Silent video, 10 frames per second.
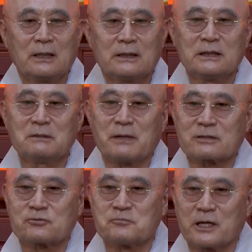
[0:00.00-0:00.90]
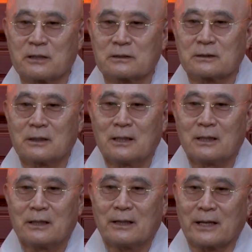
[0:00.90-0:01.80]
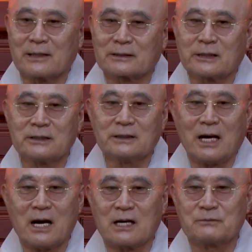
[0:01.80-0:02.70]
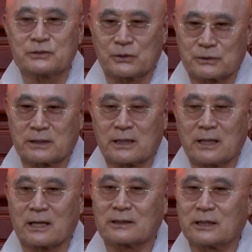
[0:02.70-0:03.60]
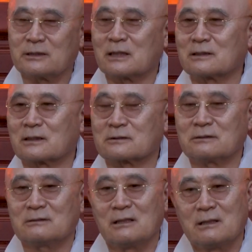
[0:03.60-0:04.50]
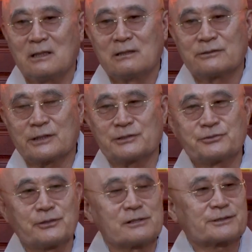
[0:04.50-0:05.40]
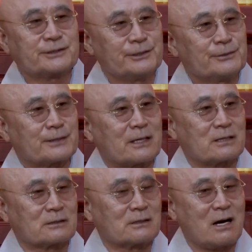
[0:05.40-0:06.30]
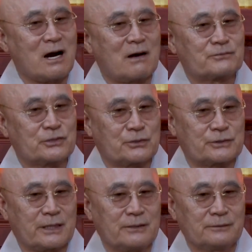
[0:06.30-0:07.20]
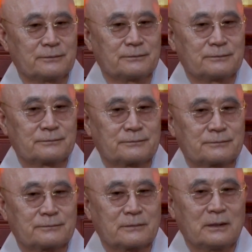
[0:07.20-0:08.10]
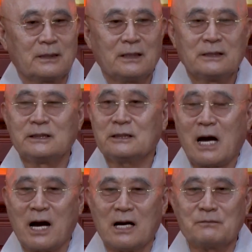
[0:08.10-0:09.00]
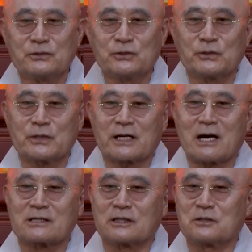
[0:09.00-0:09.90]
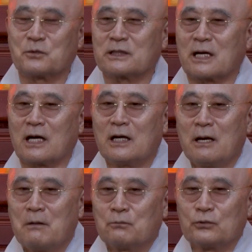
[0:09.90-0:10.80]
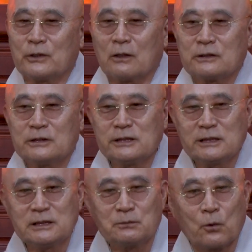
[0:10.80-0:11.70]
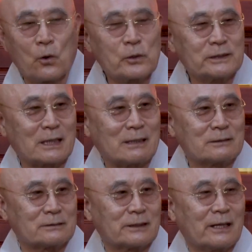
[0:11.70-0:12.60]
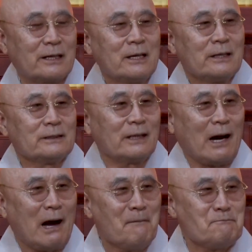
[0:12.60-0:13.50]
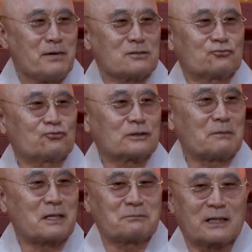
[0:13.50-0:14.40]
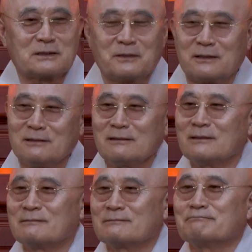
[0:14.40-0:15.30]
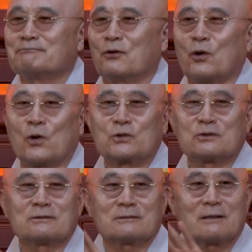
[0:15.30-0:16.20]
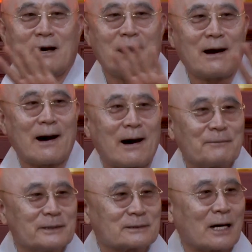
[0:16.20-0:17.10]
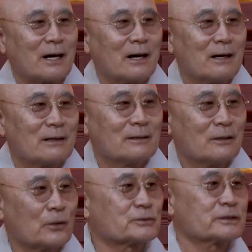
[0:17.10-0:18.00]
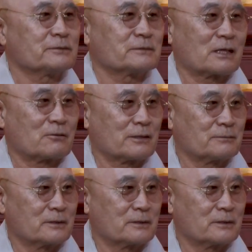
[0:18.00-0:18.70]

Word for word: 이 맞춤형 NK 항암 치료제, NK라는 것은 내추럴 킬러라는 항암 치료제예요. 이 항암 치료의 가격은 뭐냐? 무려 25억이라고 하는데 이 한방 주사만 맞으면은 모든 암이 다 없어집니다고 합니다.